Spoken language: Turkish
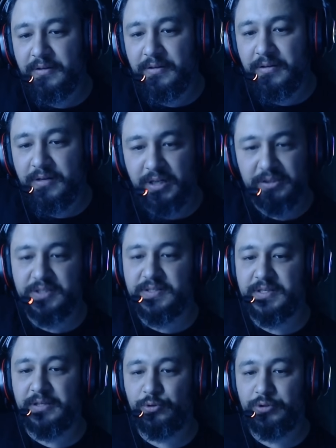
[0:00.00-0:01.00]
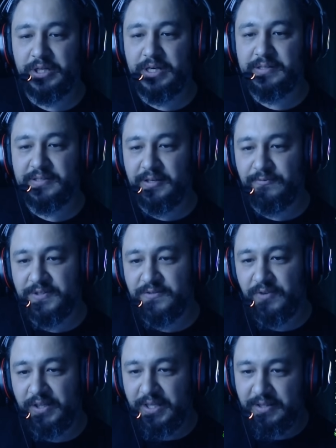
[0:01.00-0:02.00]
Kalıtsal olarak safız
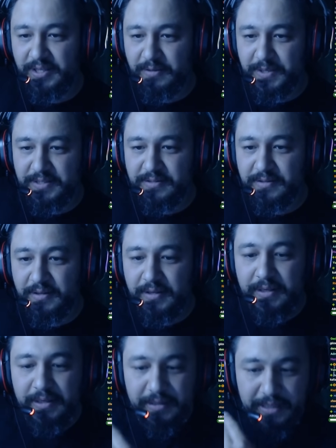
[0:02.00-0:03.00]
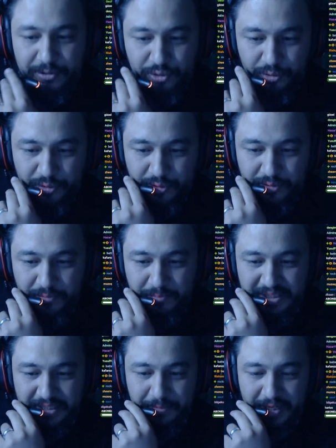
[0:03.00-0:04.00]
falan demez. Ya çünkü
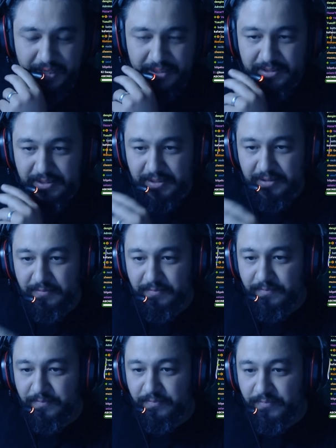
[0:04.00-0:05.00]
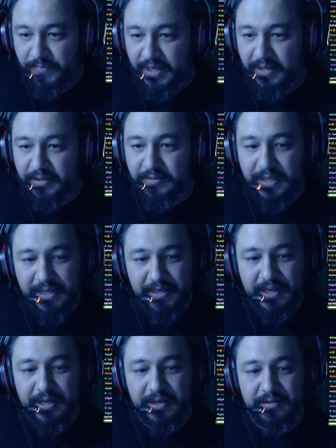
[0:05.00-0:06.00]
bilime aykırı. Yani
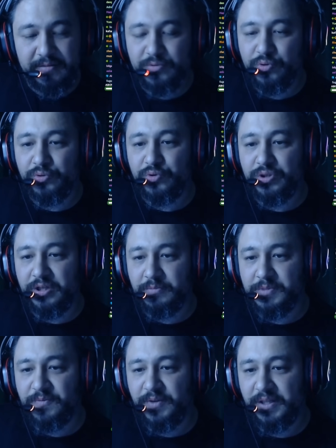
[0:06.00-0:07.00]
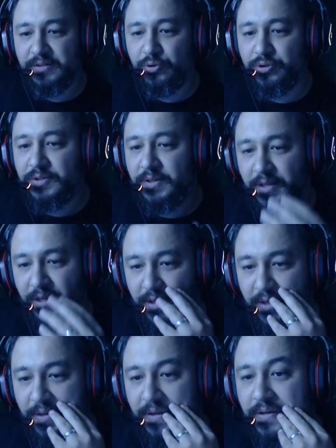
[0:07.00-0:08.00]
DNA sonuçlarımız falan ortada.
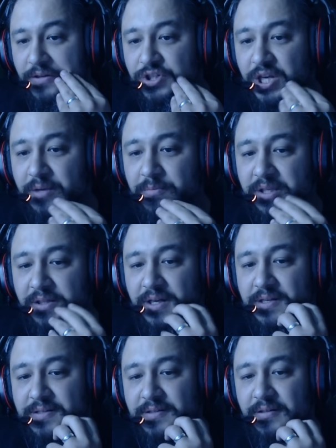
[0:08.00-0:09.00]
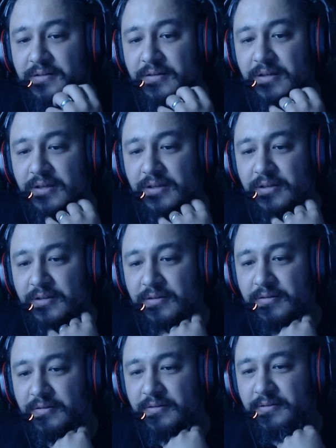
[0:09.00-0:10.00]
Şey mirası. E, bir e,
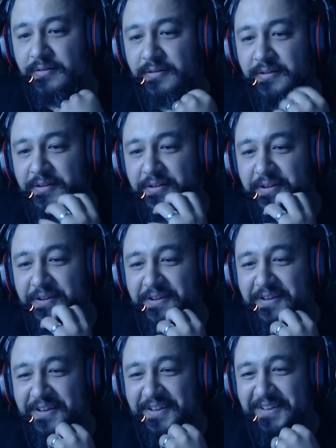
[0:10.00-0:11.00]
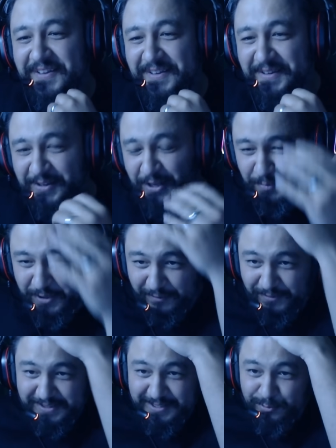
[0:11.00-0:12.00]
kafatası ölçmedik mi? Abi
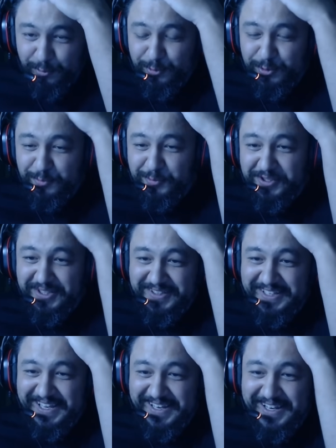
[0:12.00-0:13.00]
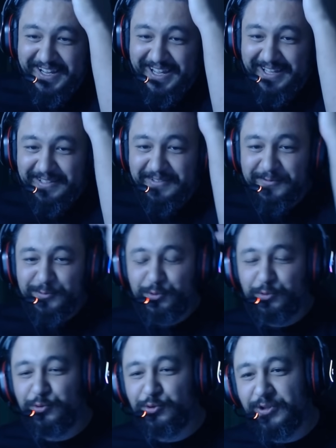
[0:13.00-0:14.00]
kafatası ölçümü değil DNA
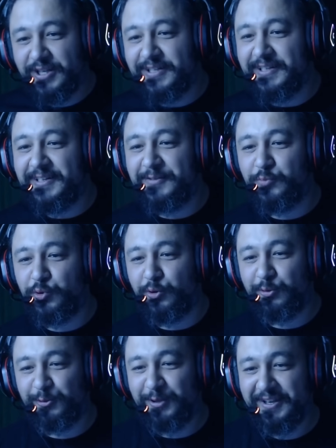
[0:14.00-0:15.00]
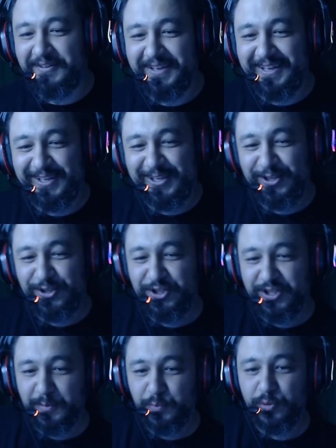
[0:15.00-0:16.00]
sonuçları bu konuda en iyi iş
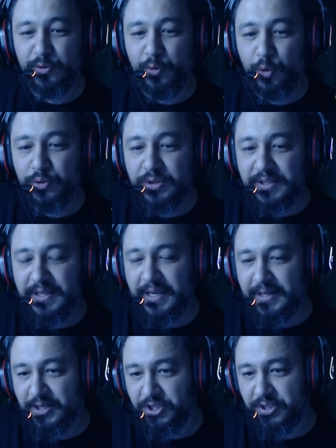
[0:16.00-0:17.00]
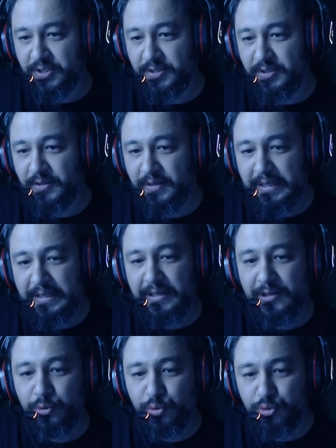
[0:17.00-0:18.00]
yapıyor. Onda da en aşağı
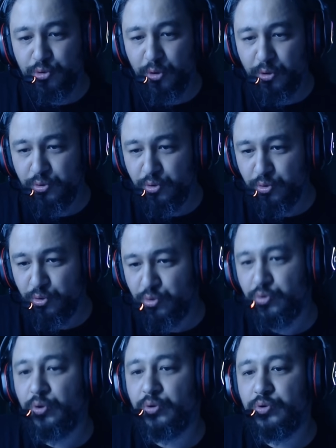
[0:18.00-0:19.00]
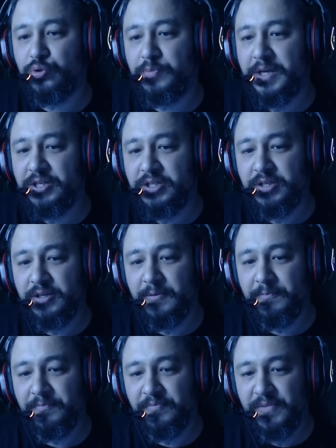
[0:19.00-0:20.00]
%30, %35
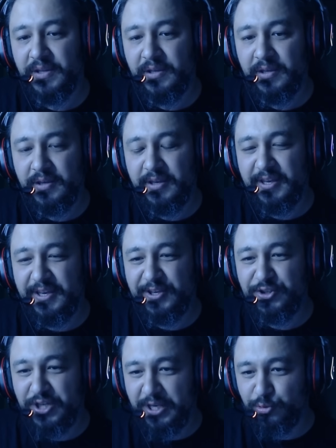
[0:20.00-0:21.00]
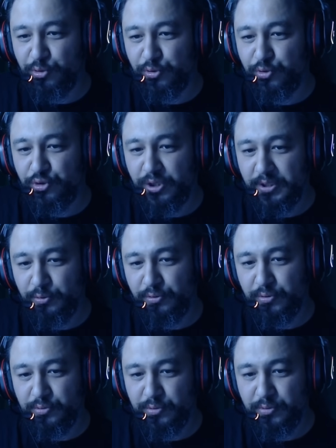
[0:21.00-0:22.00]
e, şey sonucu
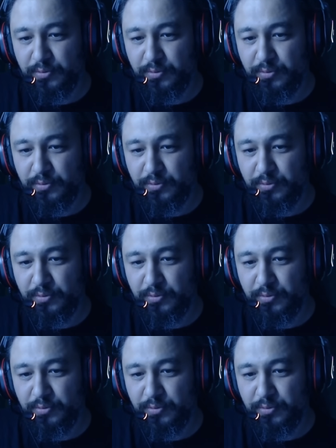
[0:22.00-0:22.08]
alıyoruz.